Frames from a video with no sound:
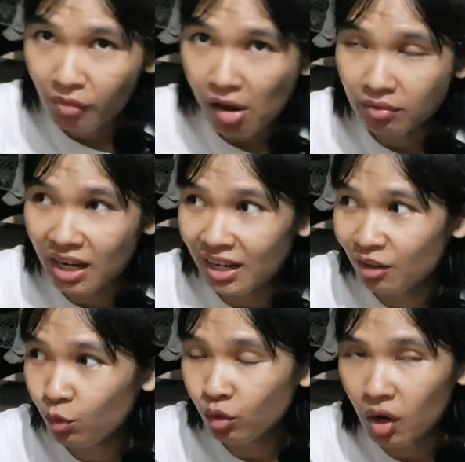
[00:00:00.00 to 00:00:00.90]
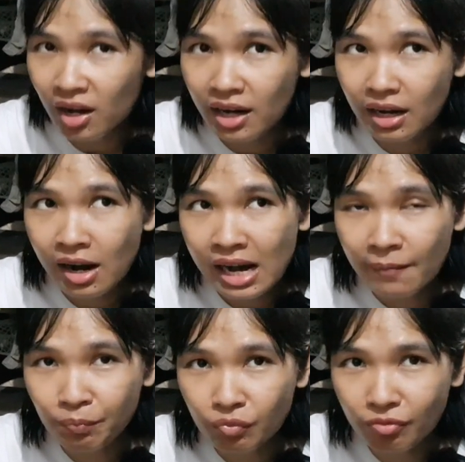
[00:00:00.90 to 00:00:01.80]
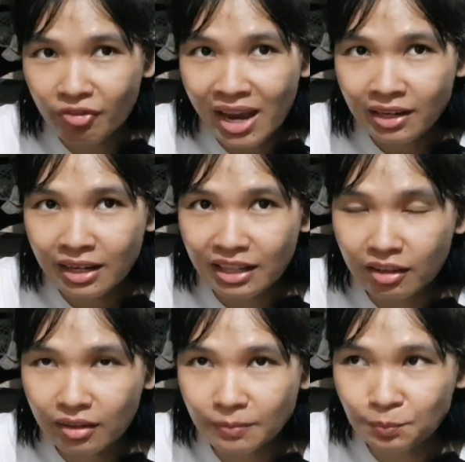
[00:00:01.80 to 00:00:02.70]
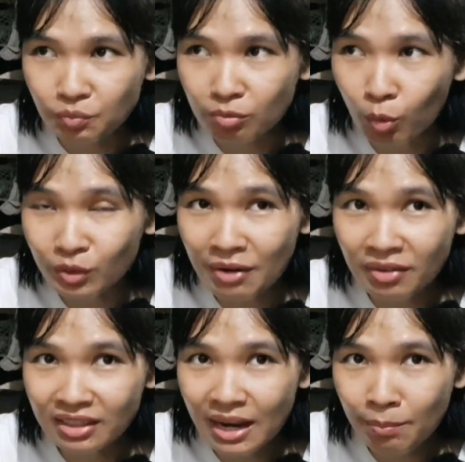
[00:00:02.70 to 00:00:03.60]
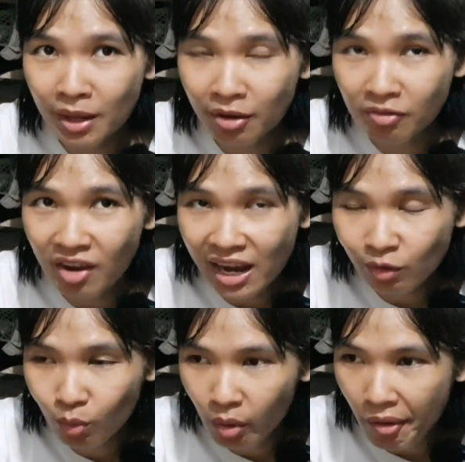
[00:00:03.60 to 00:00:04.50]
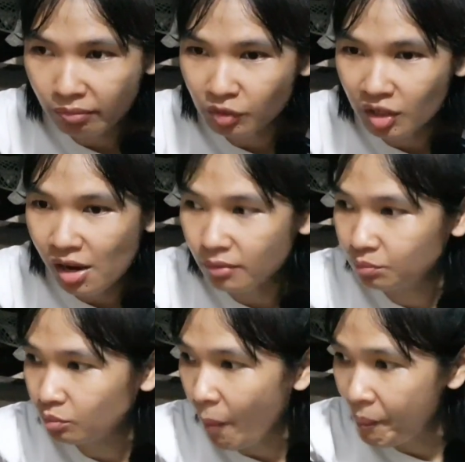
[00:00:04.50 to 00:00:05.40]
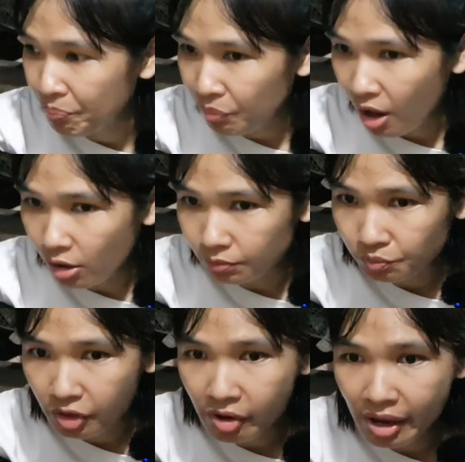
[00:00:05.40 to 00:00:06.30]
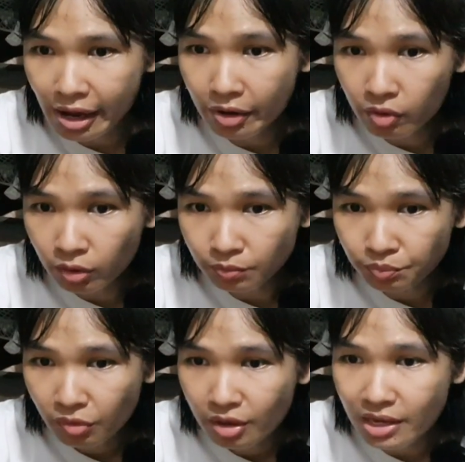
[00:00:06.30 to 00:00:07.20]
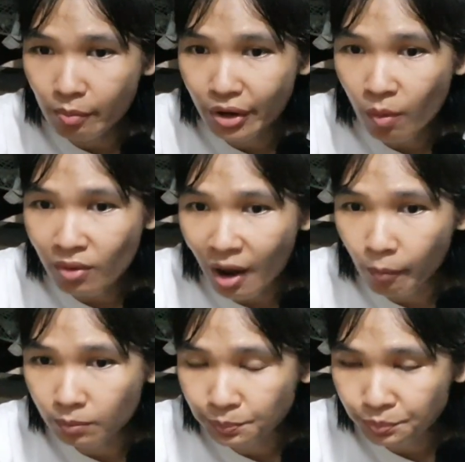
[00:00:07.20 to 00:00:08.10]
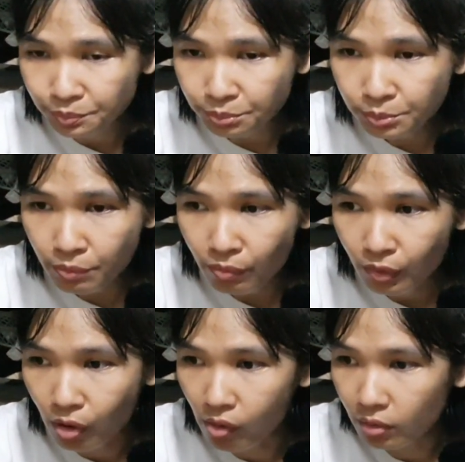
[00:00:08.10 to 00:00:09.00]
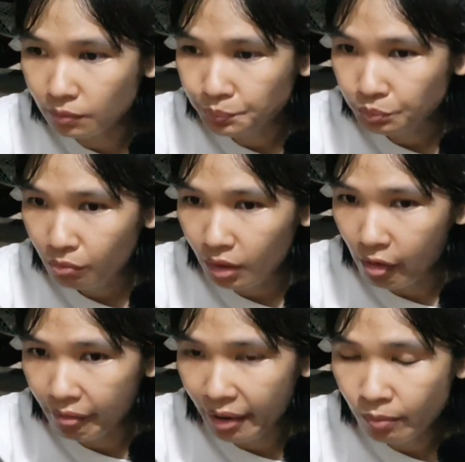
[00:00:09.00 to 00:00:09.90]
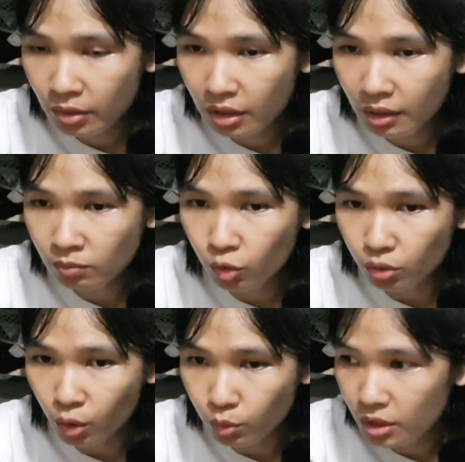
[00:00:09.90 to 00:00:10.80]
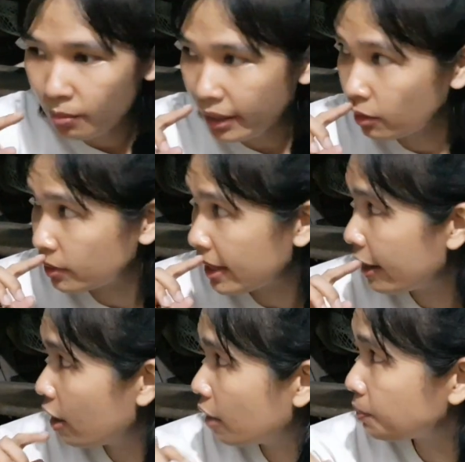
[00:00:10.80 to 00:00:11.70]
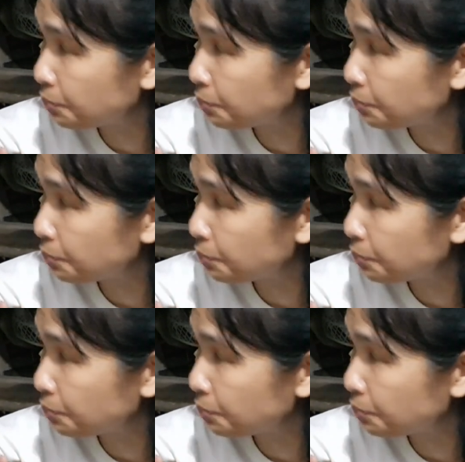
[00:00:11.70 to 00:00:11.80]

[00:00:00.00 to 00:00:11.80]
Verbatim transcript: nhà này nguyên thủy là nó làm ván là một trăm phần trăm là ván luôn á còn dưới đây còn nước mà dưới đây là nước xong rồi đóng cọc trụ trụ xi măng đóng ờ, đóng trụ xi măng rồi xây lên